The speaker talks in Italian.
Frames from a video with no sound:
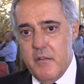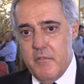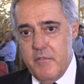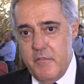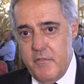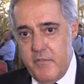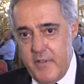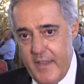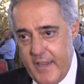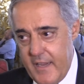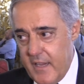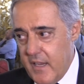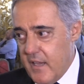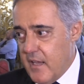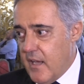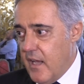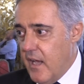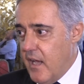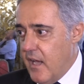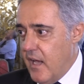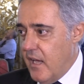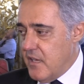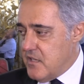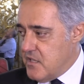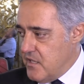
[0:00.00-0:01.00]

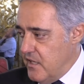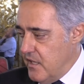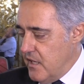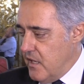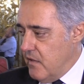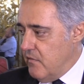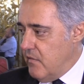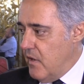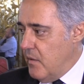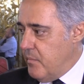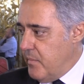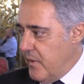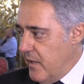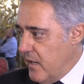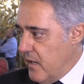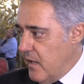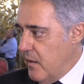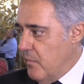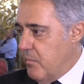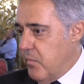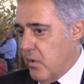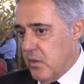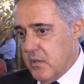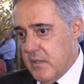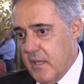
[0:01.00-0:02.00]
venga a Genova per
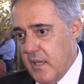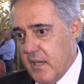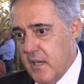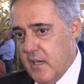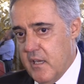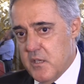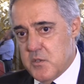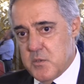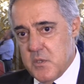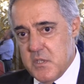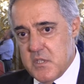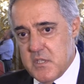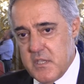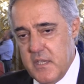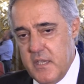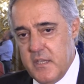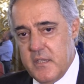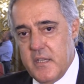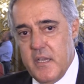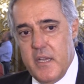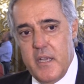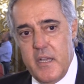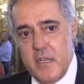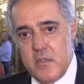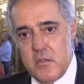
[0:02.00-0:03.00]
portare la sua
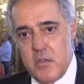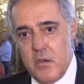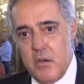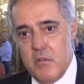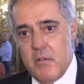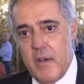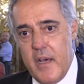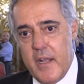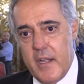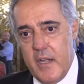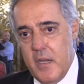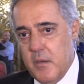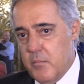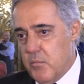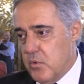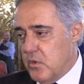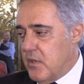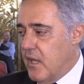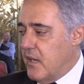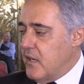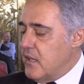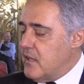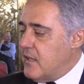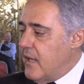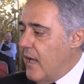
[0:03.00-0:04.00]
sede e trovare le
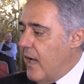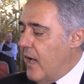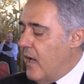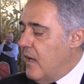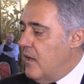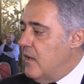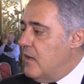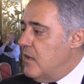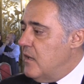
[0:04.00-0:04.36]
modalità